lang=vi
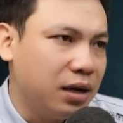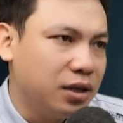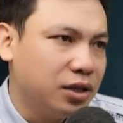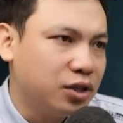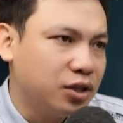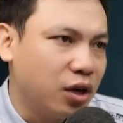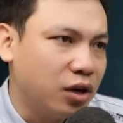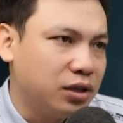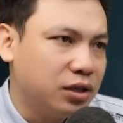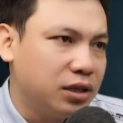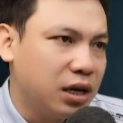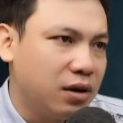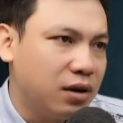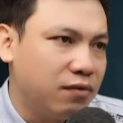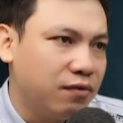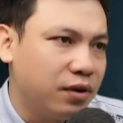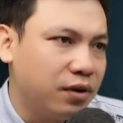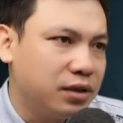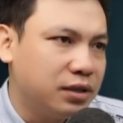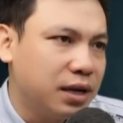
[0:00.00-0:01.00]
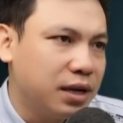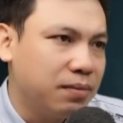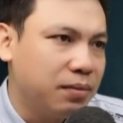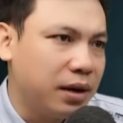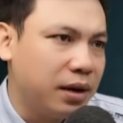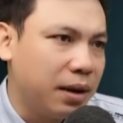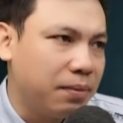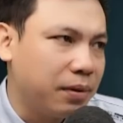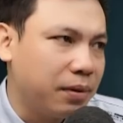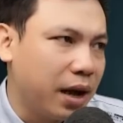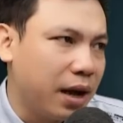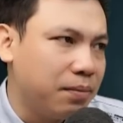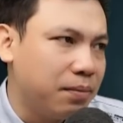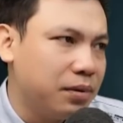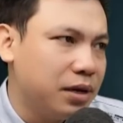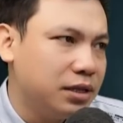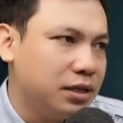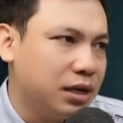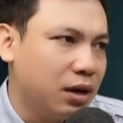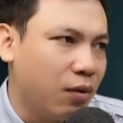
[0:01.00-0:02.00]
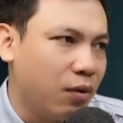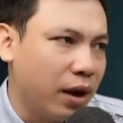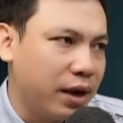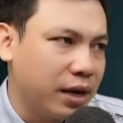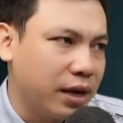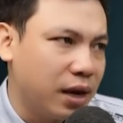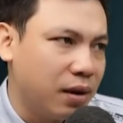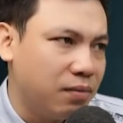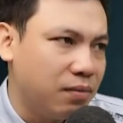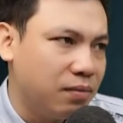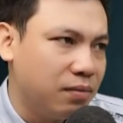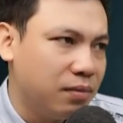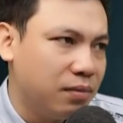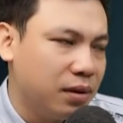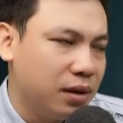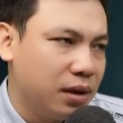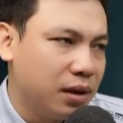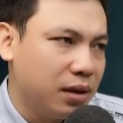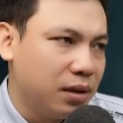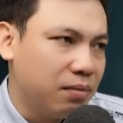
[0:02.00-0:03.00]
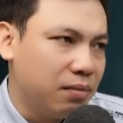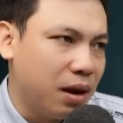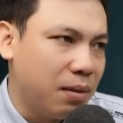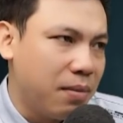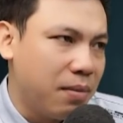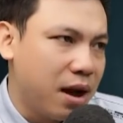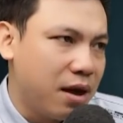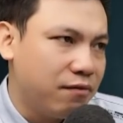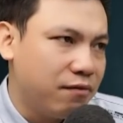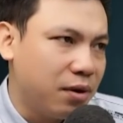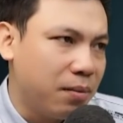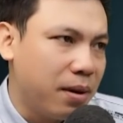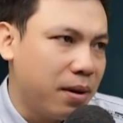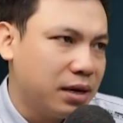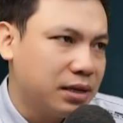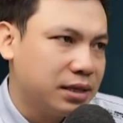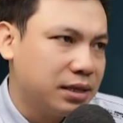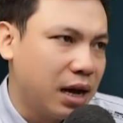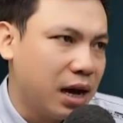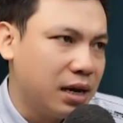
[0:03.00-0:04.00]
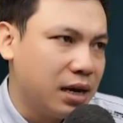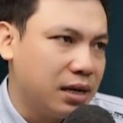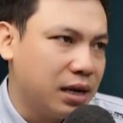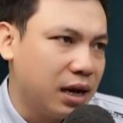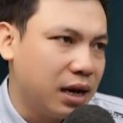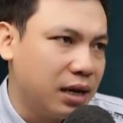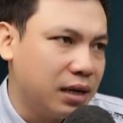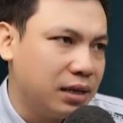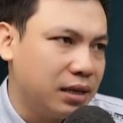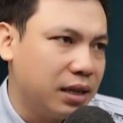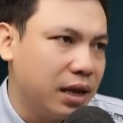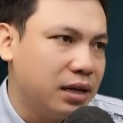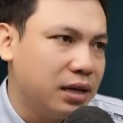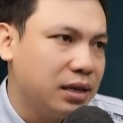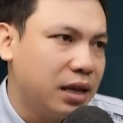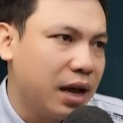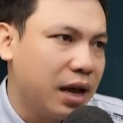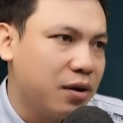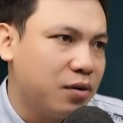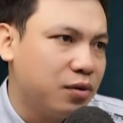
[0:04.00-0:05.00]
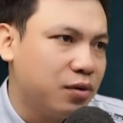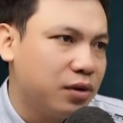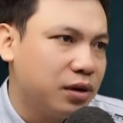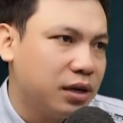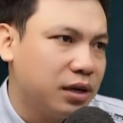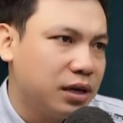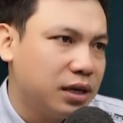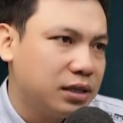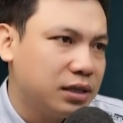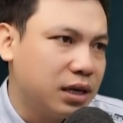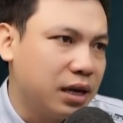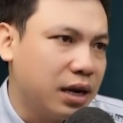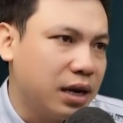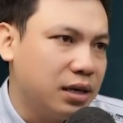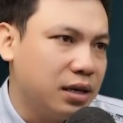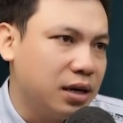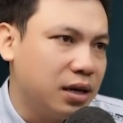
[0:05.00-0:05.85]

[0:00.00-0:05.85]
Thì Hương uống thuốc được một lúc thì lại kêu đau bụng. Ông bà thân cho là thuốc tây nó ngấm mạnh thì đau.